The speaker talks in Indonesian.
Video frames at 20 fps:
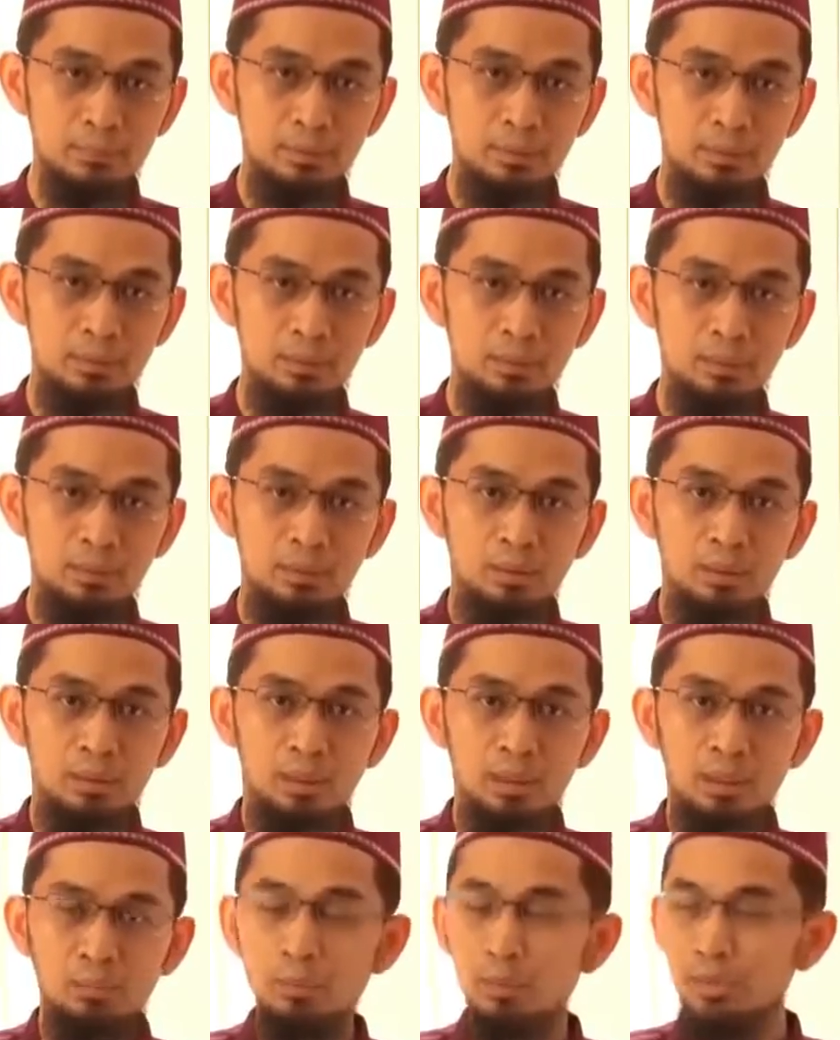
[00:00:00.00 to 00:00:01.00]
Ya.
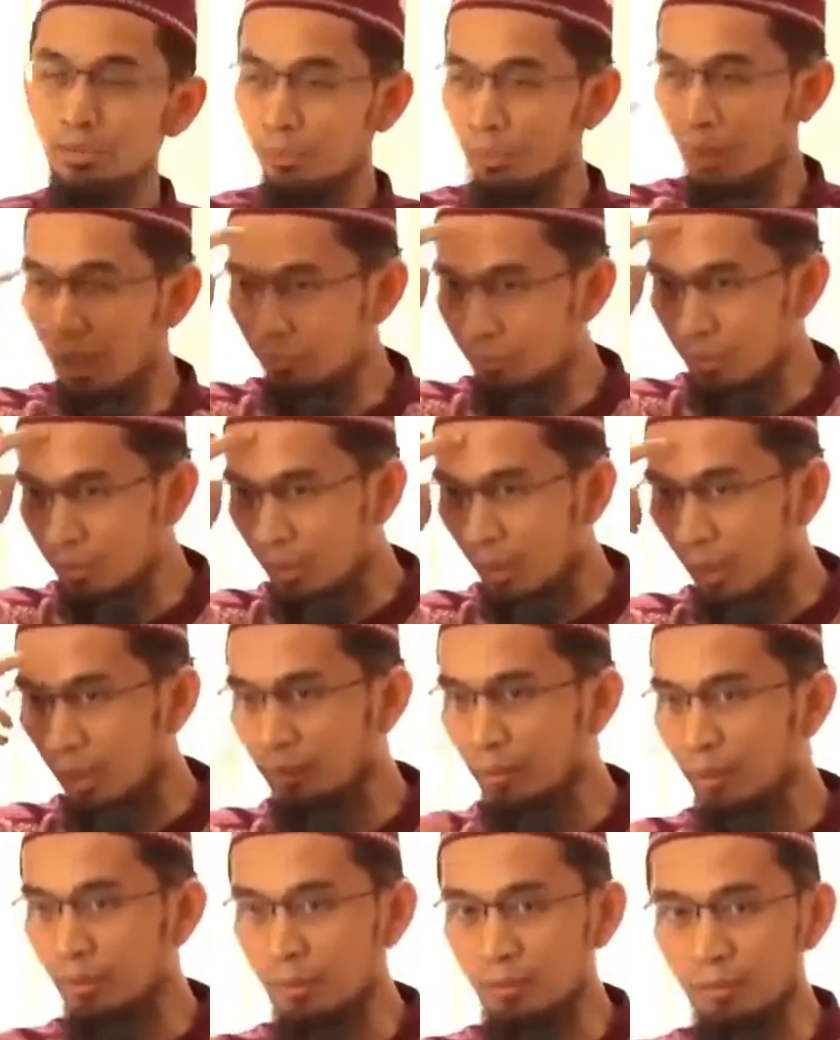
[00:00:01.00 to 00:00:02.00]
Ibu bisa pahami nggak?
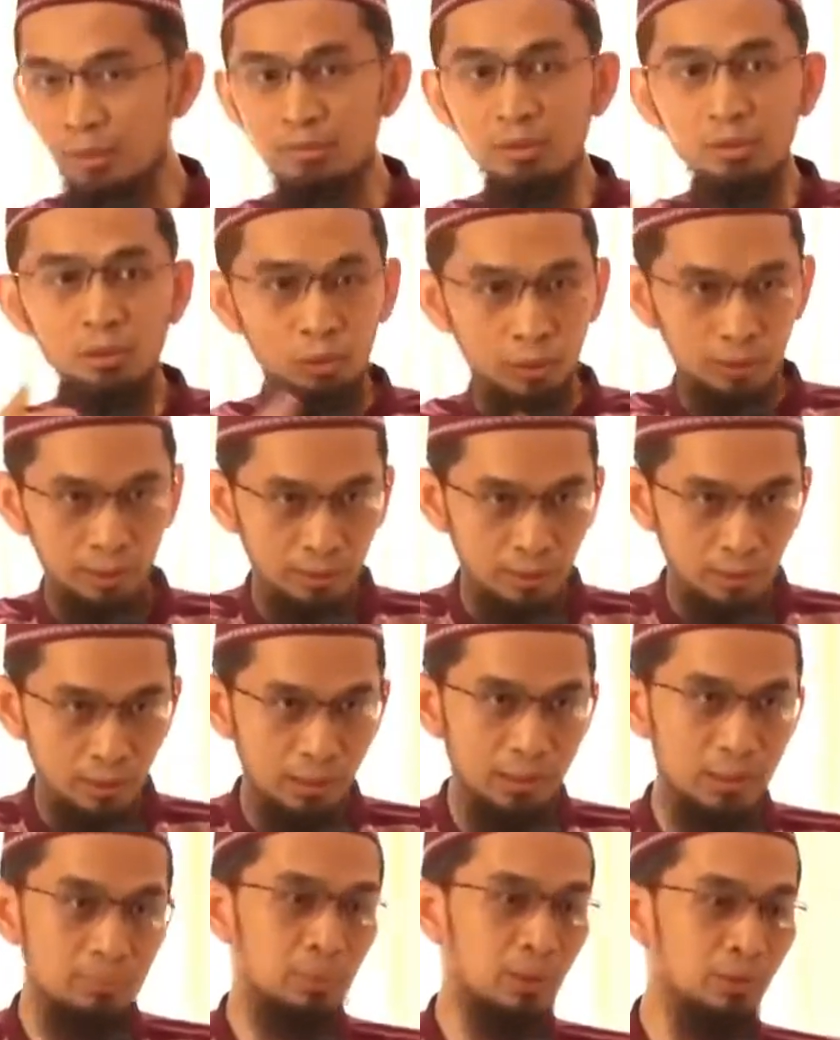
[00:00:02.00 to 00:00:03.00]
Anak kita sekolah,
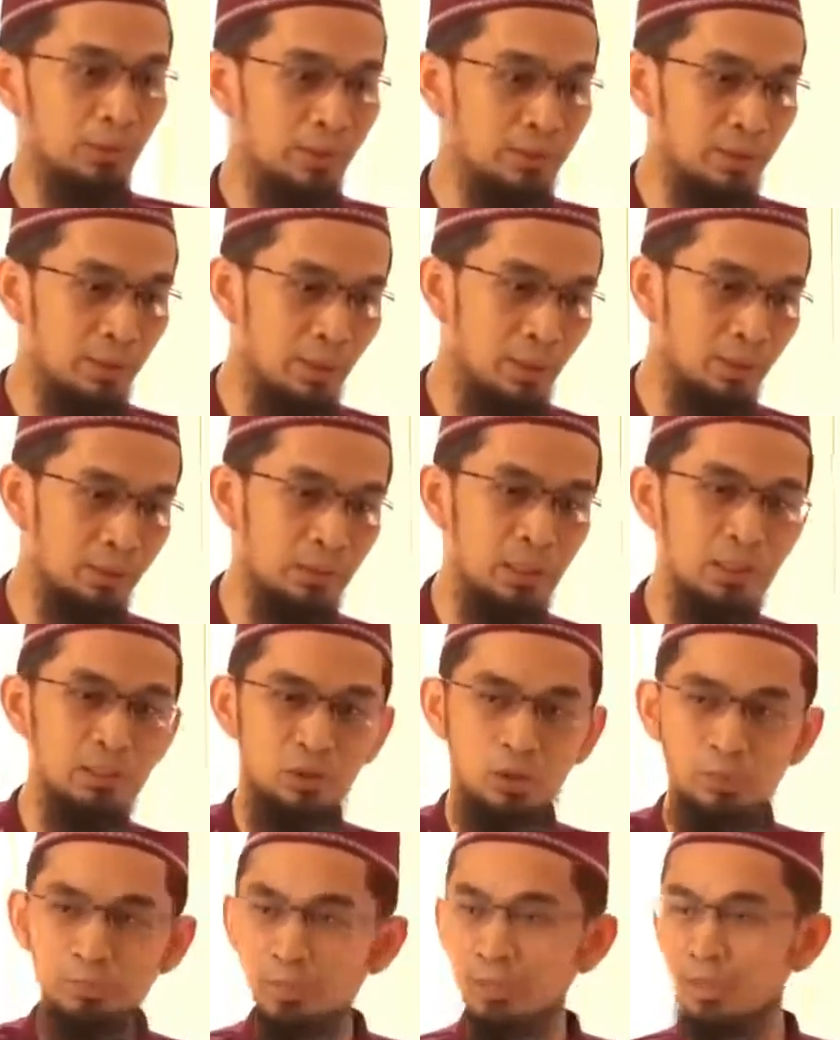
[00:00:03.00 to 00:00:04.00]
ada pertanyaan,
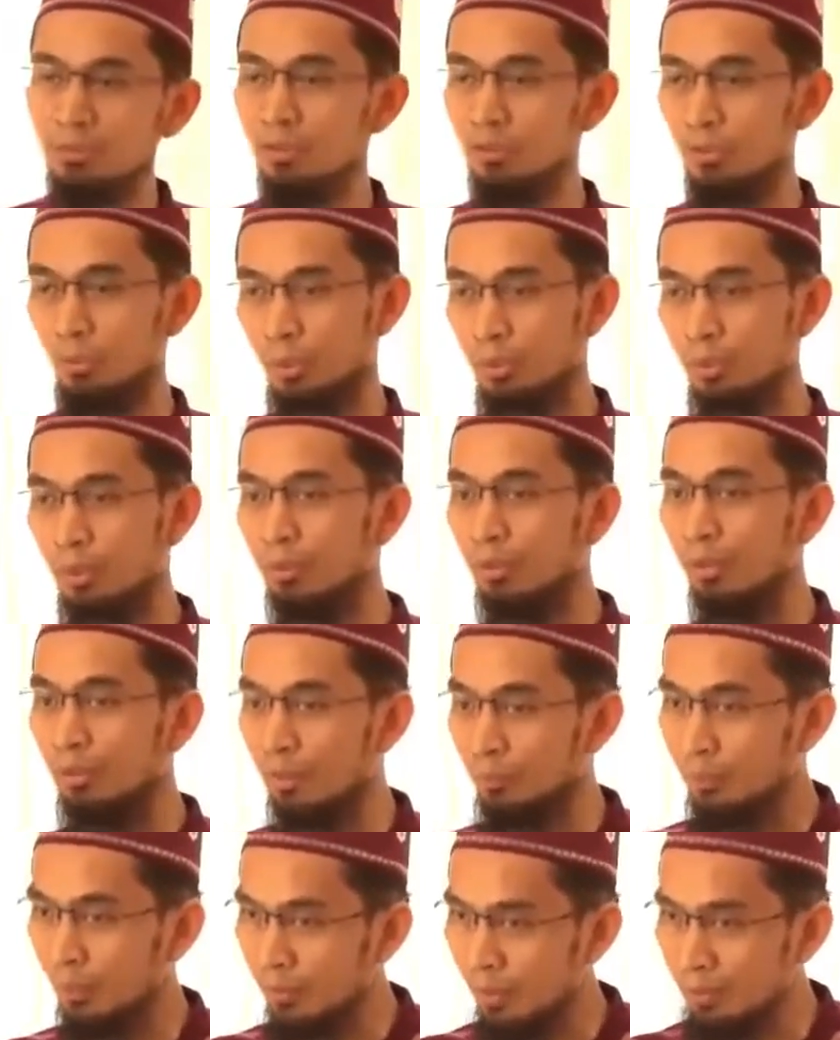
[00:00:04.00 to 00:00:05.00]
dijawab tidak sesuai dengan
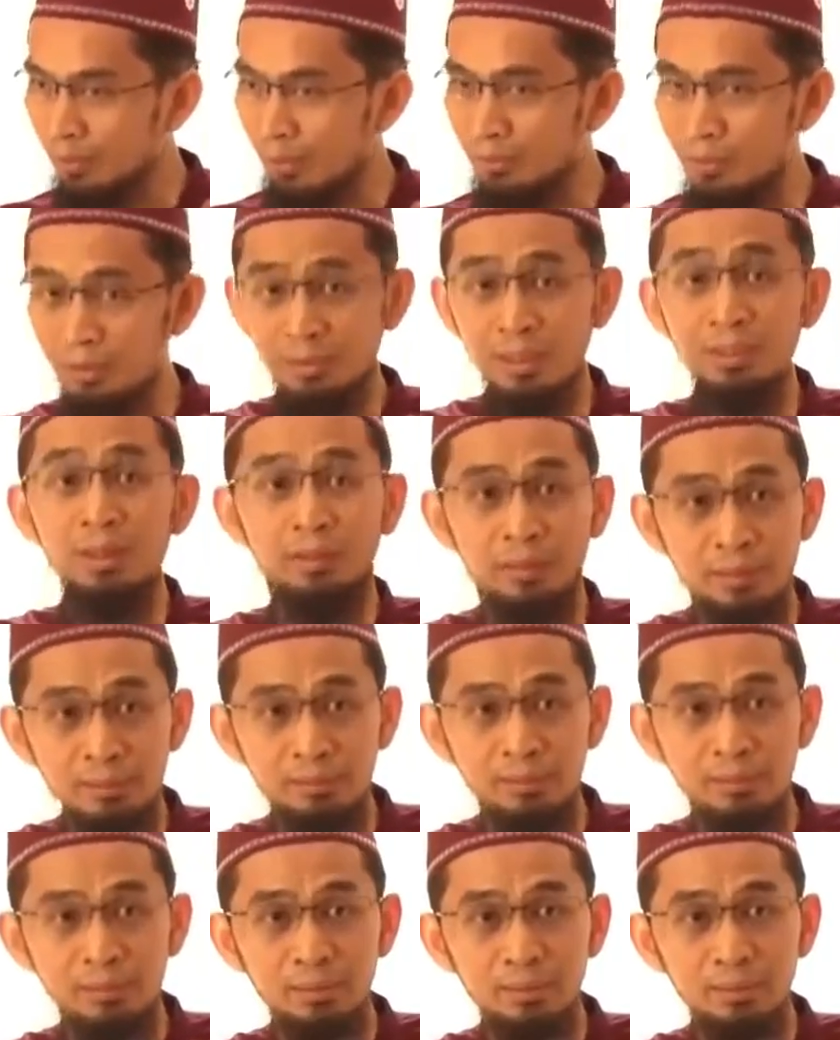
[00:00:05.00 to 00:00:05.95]
kadar pertanyaannya, salah kan?